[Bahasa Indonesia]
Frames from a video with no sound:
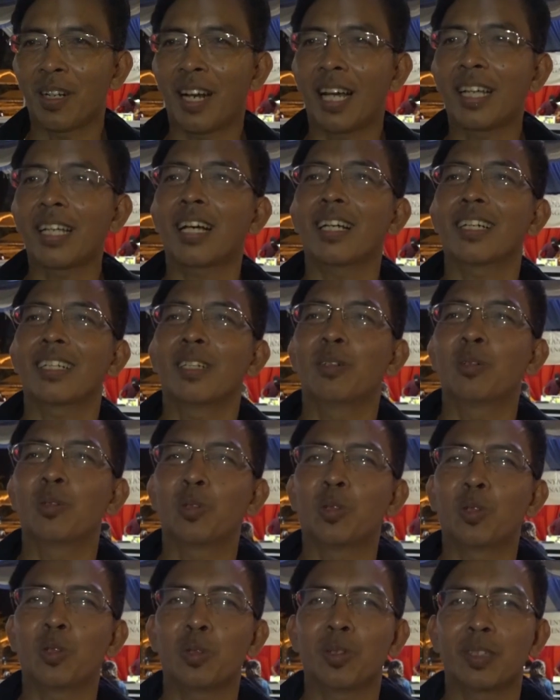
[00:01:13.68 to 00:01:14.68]
layak ya
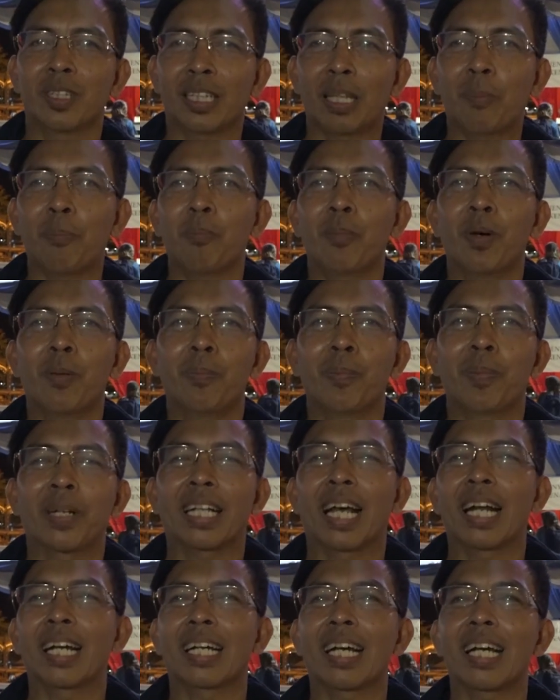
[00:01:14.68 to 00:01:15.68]
untuk tetap
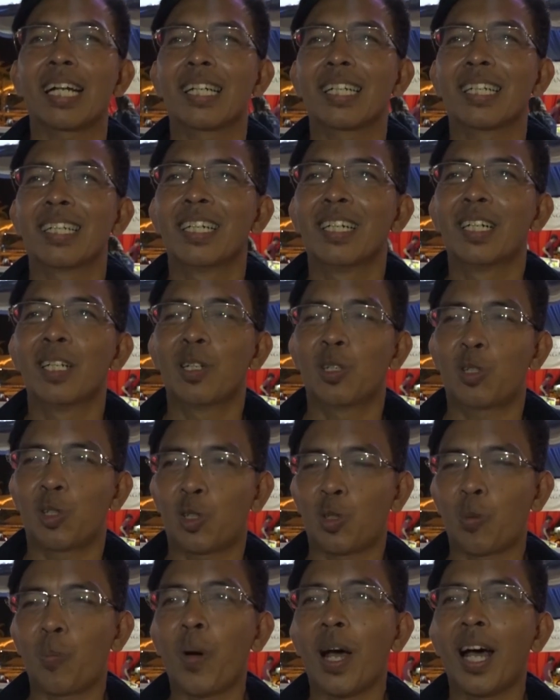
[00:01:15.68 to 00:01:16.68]
mempertahankan
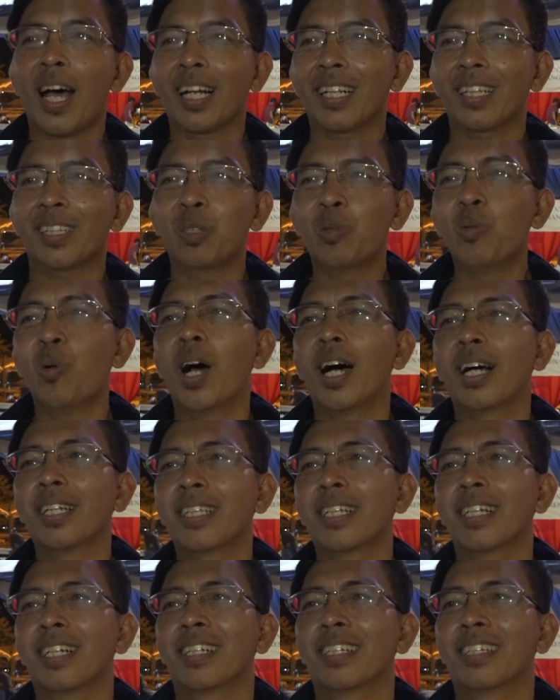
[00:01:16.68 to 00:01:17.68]
semangat
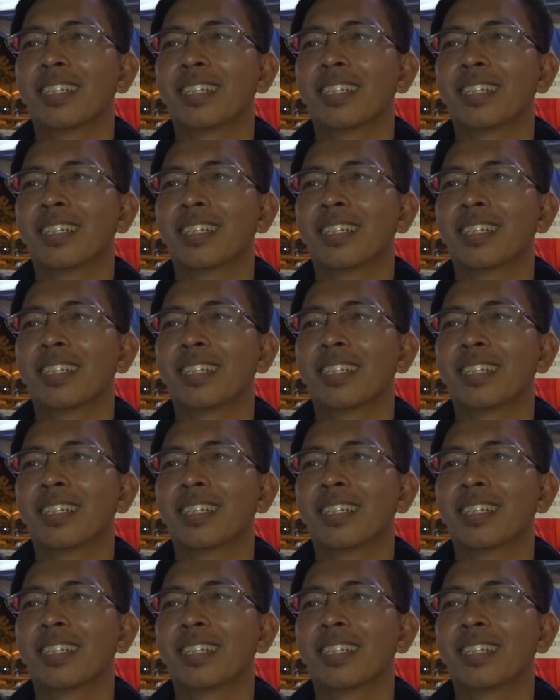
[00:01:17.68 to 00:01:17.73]
juangnya